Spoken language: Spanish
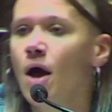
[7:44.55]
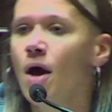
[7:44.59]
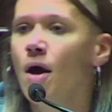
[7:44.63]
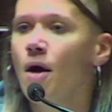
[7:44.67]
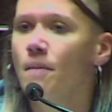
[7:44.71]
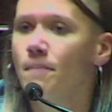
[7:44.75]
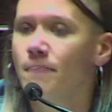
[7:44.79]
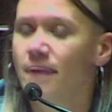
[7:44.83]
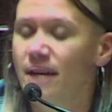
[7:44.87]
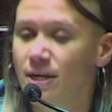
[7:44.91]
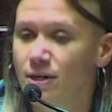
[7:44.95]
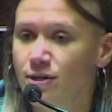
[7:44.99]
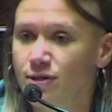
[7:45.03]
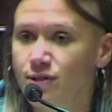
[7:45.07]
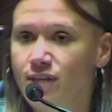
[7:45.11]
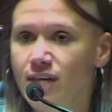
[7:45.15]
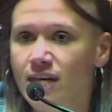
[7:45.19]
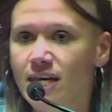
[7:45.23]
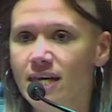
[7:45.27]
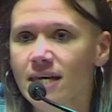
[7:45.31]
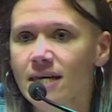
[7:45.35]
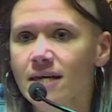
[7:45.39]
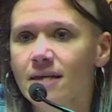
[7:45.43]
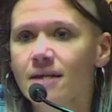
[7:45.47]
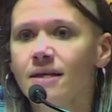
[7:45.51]
pero
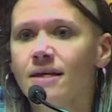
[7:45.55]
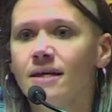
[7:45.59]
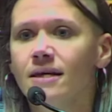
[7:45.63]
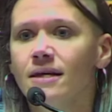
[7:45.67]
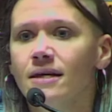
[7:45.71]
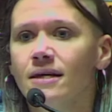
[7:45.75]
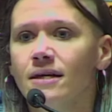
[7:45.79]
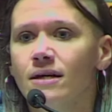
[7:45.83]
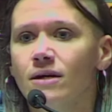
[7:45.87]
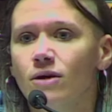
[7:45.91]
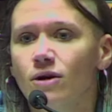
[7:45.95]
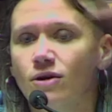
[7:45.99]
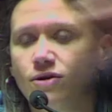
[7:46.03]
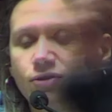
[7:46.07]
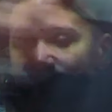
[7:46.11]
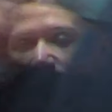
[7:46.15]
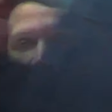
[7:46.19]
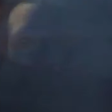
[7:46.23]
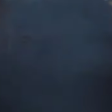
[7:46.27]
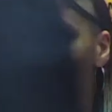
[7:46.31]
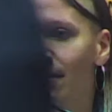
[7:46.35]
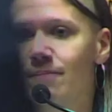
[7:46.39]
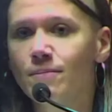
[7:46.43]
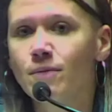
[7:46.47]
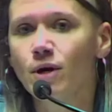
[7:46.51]
sí
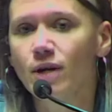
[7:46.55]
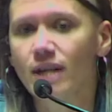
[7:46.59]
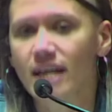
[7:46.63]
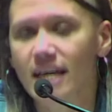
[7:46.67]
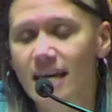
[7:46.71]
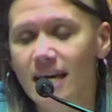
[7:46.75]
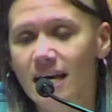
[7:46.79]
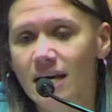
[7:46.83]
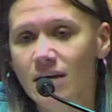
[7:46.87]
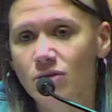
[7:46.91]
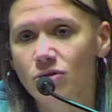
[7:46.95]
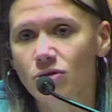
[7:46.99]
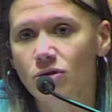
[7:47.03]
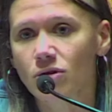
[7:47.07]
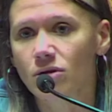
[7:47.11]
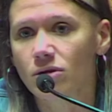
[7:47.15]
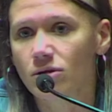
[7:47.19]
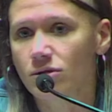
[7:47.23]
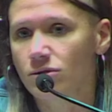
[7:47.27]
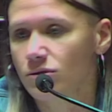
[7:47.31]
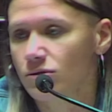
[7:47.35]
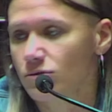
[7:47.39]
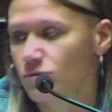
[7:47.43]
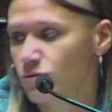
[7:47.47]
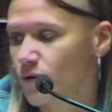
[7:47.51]
consideramos que
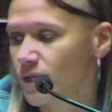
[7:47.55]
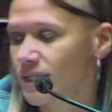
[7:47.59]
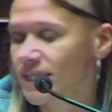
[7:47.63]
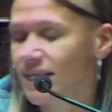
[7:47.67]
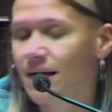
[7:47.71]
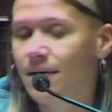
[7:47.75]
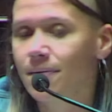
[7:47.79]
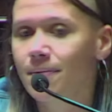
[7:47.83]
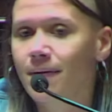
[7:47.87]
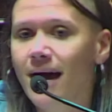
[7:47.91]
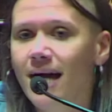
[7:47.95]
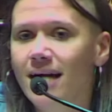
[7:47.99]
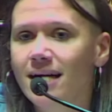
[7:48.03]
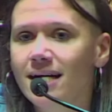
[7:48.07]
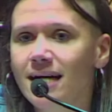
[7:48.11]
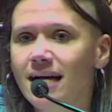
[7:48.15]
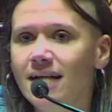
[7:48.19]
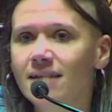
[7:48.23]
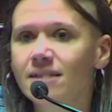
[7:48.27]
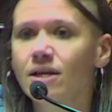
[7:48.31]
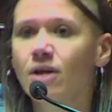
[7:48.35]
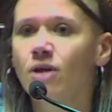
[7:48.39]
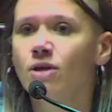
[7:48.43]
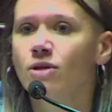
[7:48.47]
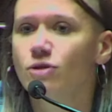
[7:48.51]
estos, nuestras
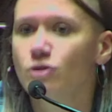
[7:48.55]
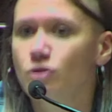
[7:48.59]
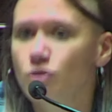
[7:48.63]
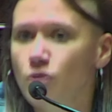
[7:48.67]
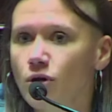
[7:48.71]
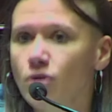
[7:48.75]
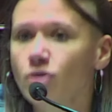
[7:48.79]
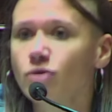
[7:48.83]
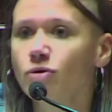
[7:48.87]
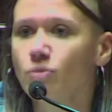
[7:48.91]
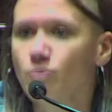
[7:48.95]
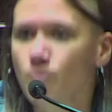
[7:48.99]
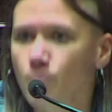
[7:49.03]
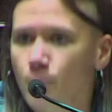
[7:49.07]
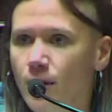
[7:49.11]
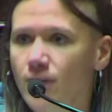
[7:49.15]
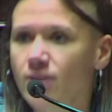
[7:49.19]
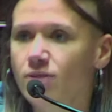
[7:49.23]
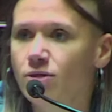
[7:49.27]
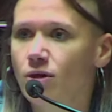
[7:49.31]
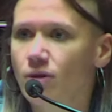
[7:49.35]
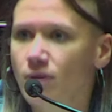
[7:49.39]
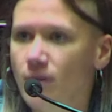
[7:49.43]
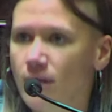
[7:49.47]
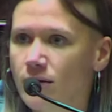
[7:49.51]
bancas, son un
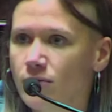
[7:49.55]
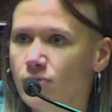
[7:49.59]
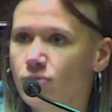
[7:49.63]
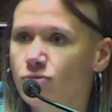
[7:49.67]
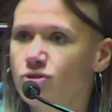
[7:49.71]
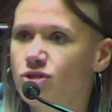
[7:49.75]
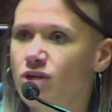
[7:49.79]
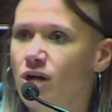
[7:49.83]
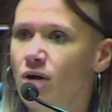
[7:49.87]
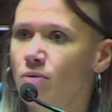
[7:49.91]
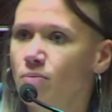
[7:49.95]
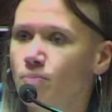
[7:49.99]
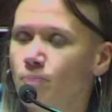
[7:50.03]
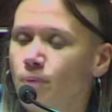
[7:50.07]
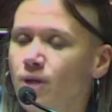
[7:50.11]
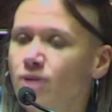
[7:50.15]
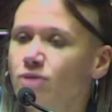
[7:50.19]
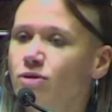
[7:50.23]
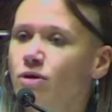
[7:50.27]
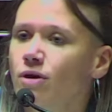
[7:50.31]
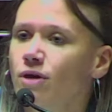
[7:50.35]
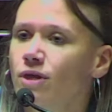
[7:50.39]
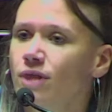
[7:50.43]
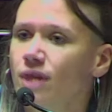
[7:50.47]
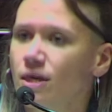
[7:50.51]
puesto de lucha, un
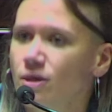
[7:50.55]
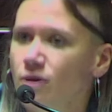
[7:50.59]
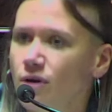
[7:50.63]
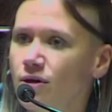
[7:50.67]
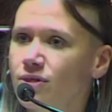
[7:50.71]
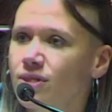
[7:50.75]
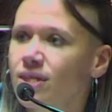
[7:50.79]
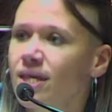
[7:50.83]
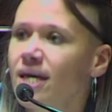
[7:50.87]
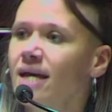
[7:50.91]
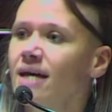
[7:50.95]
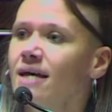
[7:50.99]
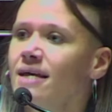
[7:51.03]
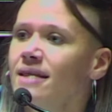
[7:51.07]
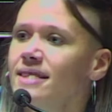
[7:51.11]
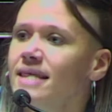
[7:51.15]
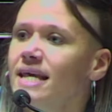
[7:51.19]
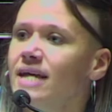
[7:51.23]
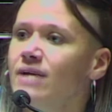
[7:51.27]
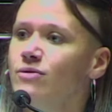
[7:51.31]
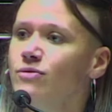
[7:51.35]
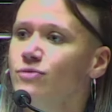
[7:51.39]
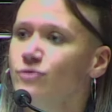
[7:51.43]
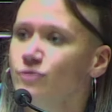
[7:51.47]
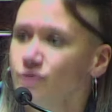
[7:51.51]
puesto desde donde
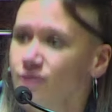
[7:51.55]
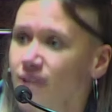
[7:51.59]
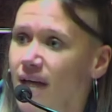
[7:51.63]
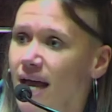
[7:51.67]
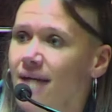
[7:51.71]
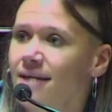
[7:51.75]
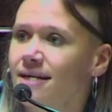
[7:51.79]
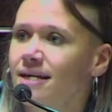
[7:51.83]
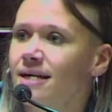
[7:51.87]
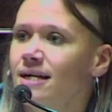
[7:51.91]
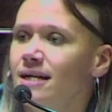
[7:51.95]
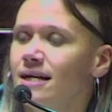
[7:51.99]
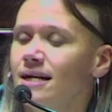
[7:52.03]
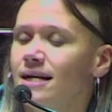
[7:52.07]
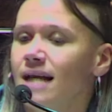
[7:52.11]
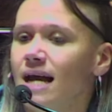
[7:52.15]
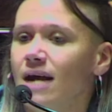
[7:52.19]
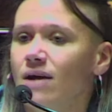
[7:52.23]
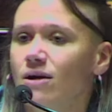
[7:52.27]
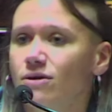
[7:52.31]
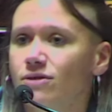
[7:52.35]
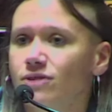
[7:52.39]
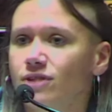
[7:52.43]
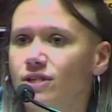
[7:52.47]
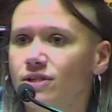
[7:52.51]
denunciar las
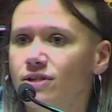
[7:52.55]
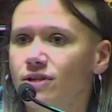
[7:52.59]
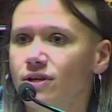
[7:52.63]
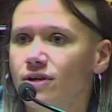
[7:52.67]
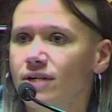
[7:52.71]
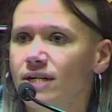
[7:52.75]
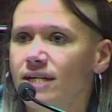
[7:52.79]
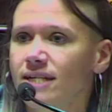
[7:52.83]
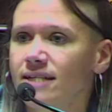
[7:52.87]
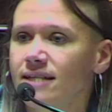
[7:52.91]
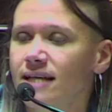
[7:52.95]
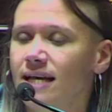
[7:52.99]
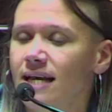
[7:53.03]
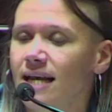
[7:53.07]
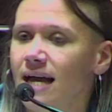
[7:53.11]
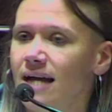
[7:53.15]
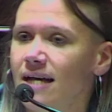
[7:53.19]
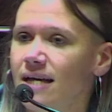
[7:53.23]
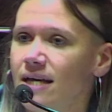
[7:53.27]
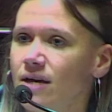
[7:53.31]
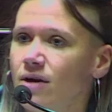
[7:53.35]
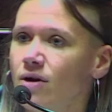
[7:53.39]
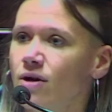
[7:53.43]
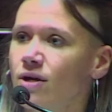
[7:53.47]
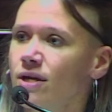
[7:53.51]
condiciones en las
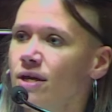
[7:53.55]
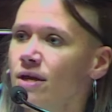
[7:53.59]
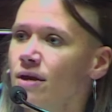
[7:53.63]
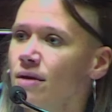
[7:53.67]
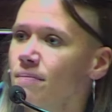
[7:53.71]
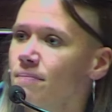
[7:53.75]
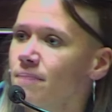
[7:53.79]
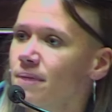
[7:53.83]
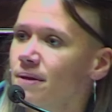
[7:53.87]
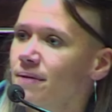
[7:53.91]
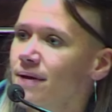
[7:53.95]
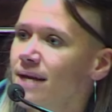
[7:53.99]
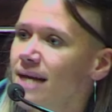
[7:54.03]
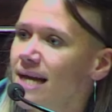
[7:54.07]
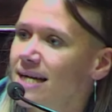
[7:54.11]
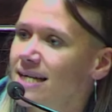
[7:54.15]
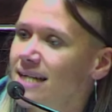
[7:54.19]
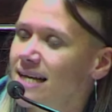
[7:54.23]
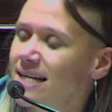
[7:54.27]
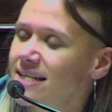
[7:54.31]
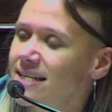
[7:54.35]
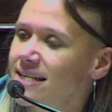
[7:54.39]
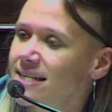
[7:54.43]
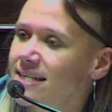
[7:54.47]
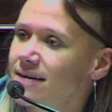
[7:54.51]
que hoy vive la
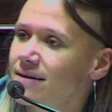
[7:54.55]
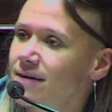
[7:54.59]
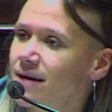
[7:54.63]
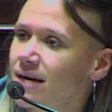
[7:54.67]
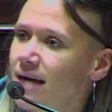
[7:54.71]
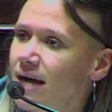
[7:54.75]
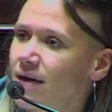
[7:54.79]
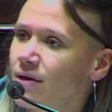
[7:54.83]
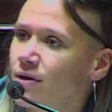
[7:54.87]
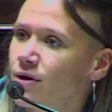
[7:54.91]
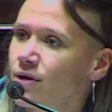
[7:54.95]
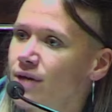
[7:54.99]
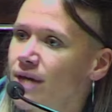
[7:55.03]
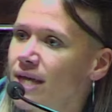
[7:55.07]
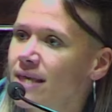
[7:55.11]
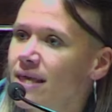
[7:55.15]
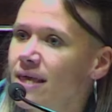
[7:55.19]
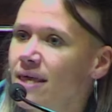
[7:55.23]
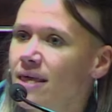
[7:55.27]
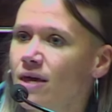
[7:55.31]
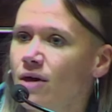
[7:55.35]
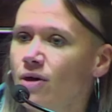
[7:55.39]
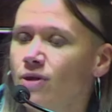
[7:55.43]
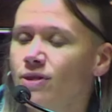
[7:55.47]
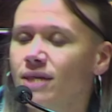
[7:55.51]
clase trabajadora y
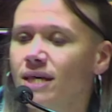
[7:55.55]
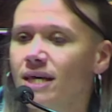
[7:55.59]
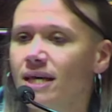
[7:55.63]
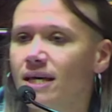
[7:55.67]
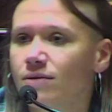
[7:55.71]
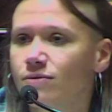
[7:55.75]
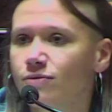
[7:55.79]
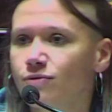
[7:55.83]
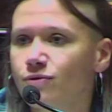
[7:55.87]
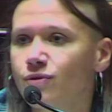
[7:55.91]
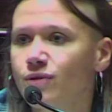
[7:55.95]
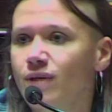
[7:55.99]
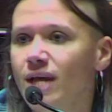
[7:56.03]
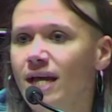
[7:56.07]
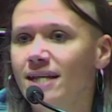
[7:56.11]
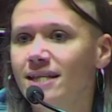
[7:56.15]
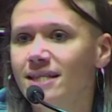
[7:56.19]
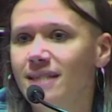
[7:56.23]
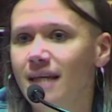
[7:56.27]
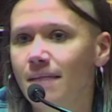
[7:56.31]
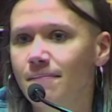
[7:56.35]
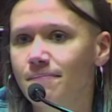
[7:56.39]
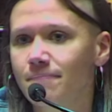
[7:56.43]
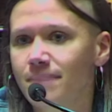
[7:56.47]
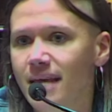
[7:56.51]
desde donde denunciar
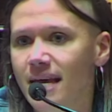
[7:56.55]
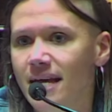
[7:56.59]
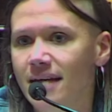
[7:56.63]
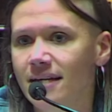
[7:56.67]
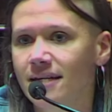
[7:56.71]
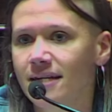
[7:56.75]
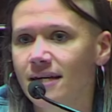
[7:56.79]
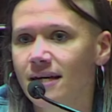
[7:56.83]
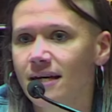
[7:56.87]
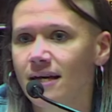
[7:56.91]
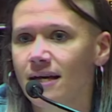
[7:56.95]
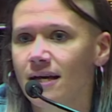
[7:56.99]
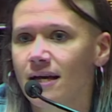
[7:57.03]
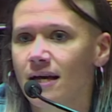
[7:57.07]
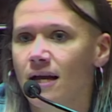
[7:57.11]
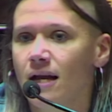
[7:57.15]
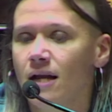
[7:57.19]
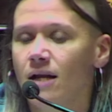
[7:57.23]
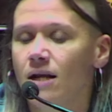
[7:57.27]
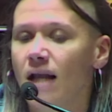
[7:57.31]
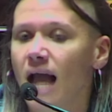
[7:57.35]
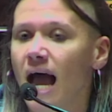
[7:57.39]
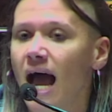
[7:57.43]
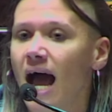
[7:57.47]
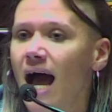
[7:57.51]
también
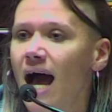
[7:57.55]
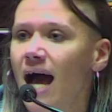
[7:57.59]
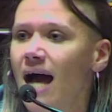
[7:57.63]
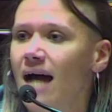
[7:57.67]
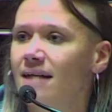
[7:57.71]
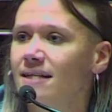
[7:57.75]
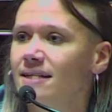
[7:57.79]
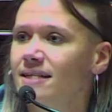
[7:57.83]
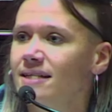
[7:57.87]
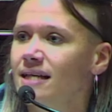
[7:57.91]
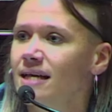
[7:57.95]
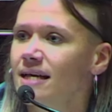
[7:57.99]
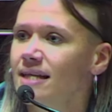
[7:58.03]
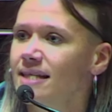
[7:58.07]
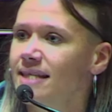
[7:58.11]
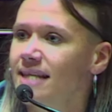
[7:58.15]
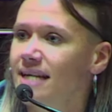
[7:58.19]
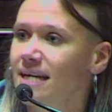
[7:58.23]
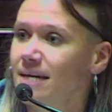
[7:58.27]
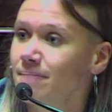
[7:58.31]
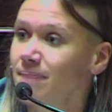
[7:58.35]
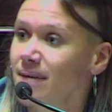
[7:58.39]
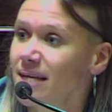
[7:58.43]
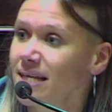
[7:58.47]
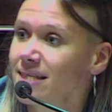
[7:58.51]
las
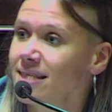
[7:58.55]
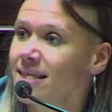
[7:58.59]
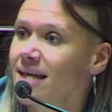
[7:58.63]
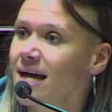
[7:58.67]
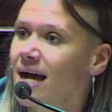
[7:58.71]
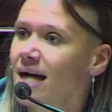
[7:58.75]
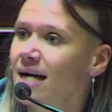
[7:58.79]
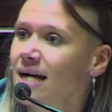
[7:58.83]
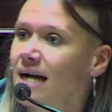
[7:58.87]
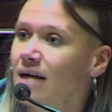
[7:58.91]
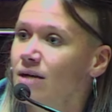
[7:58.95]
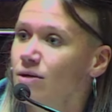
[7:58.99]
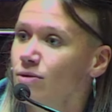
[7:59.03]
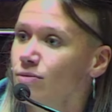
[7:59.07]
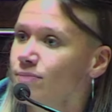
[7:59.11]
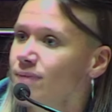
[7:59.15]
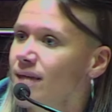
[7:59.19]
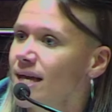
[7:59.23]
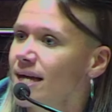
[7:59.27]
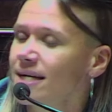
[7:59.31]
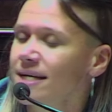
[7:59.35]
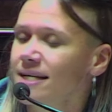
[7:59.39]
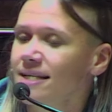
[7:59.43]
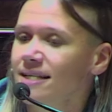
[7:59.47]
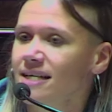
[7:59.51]
tremendas calumnias
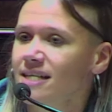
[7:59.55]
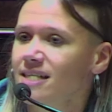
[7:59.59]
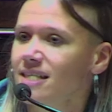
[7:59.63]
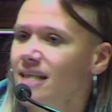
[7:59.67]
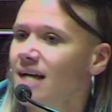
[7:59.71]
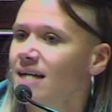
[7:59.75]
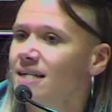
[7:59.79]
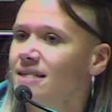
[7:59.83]
que se están